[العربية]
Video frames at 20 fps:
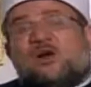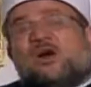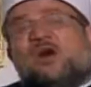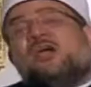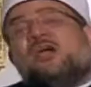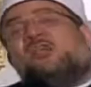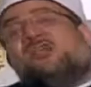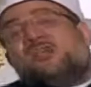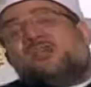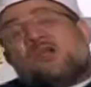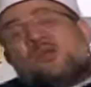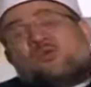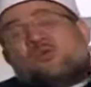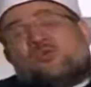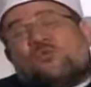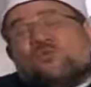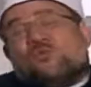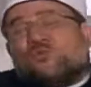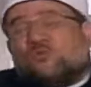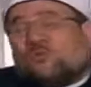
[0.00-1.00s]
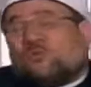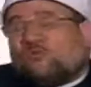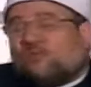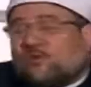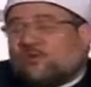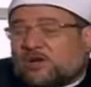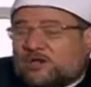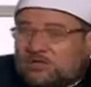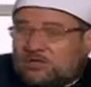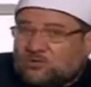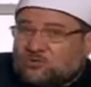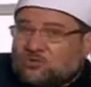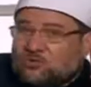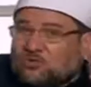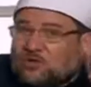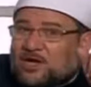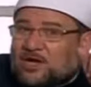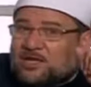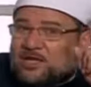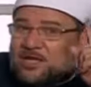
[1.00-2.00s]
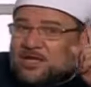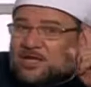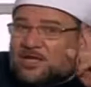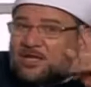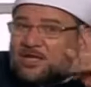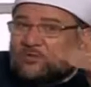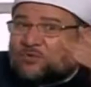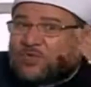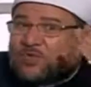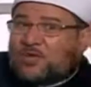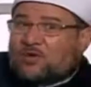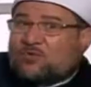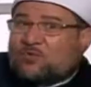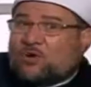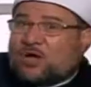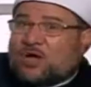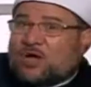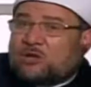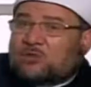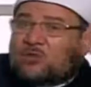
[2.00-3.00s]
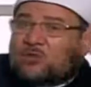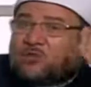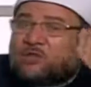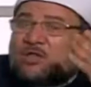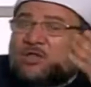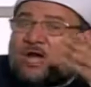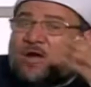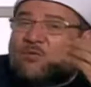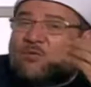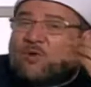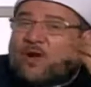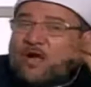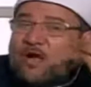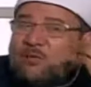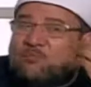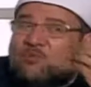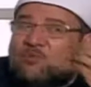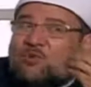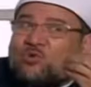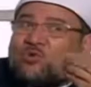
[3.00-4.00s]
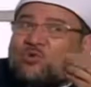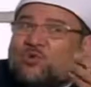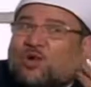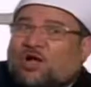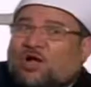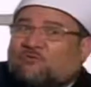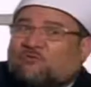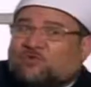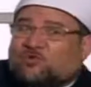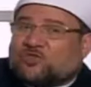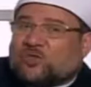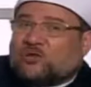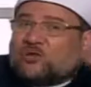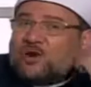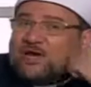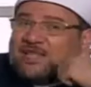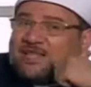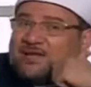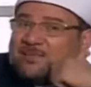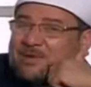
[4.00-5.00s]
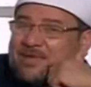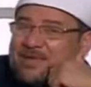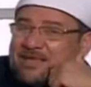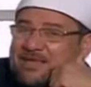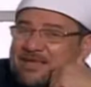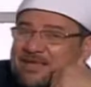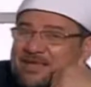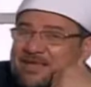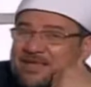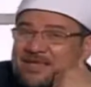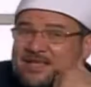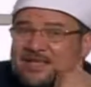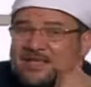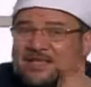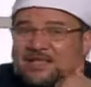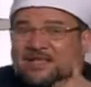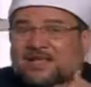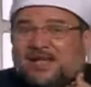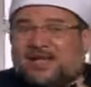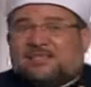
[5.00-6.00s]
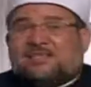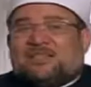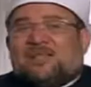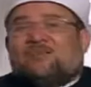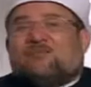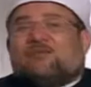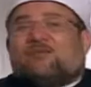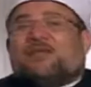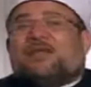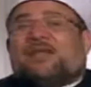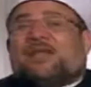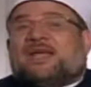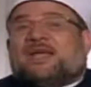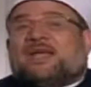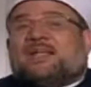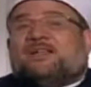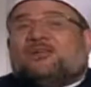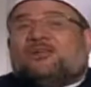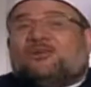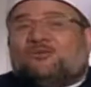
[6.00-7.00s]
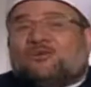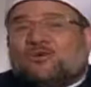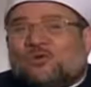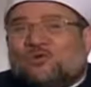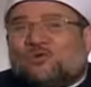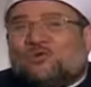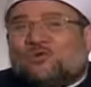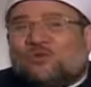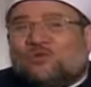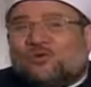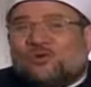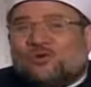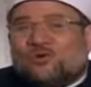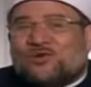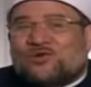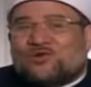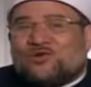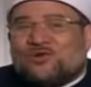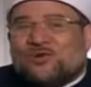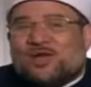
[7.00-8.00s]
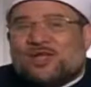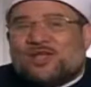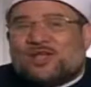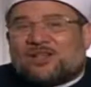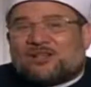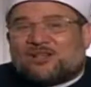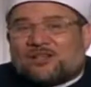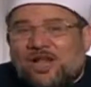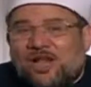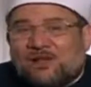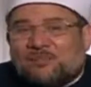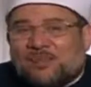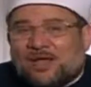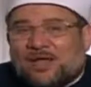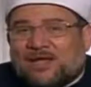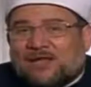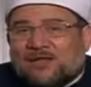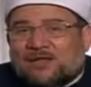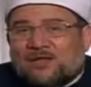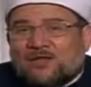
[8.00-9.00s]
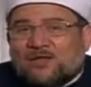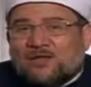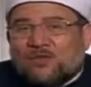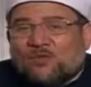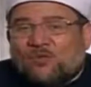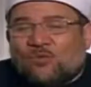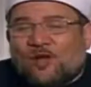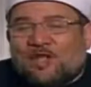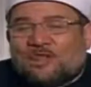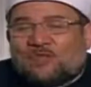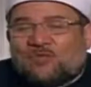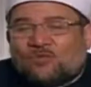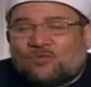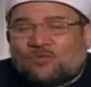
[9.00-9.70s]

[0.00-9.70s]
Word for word: قد يكون الفقير غنيا وله أخ أو عم يحافظ له على ماله يحتاج منك إلى الحنو وإلى الرحمة وأن,